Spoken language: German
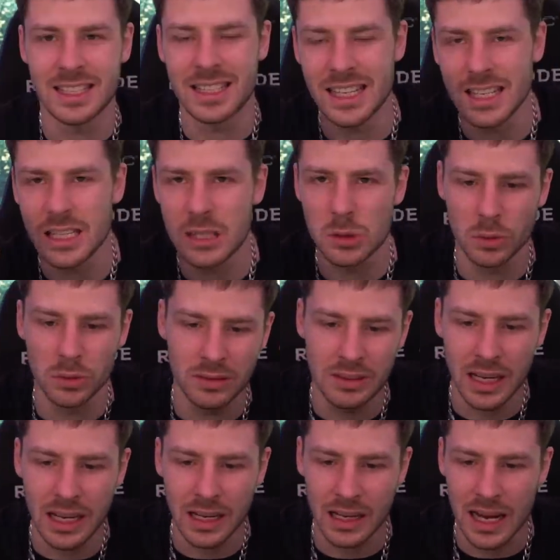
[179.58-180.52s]
das ist so
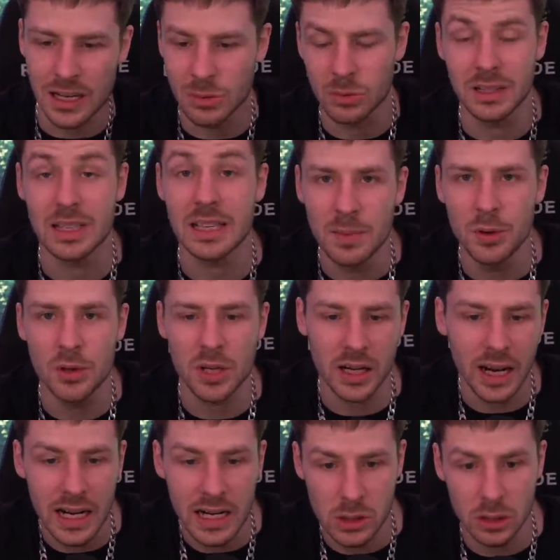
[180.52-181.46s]
ein Ding. Also in der
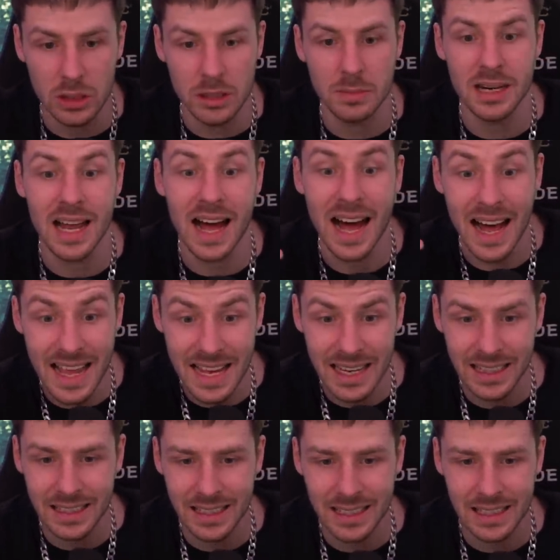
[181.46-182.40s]
Bücherei sollte man
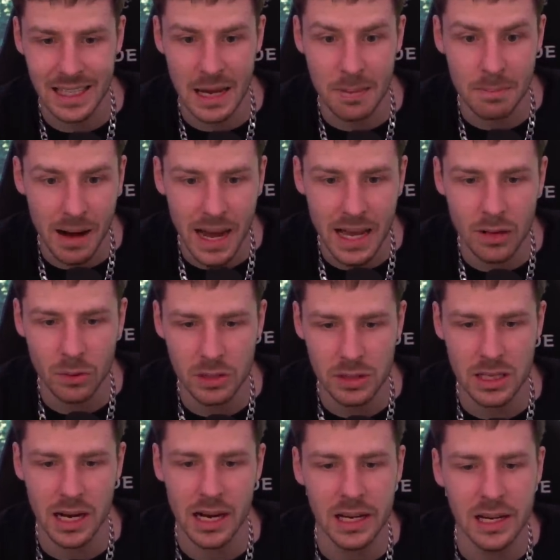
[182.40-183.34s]
eigentlich der
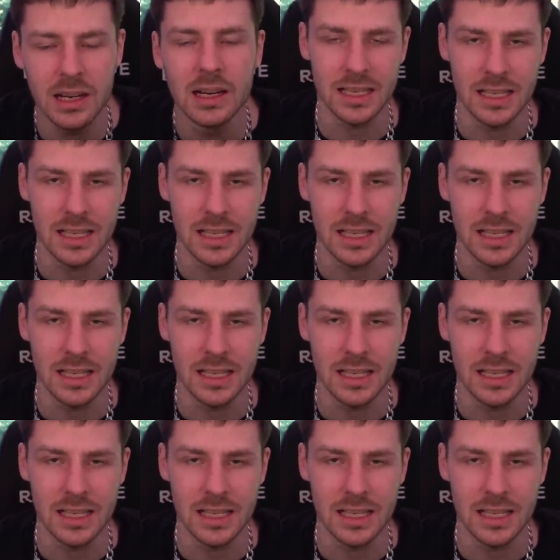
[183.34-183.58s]
Meinung sein,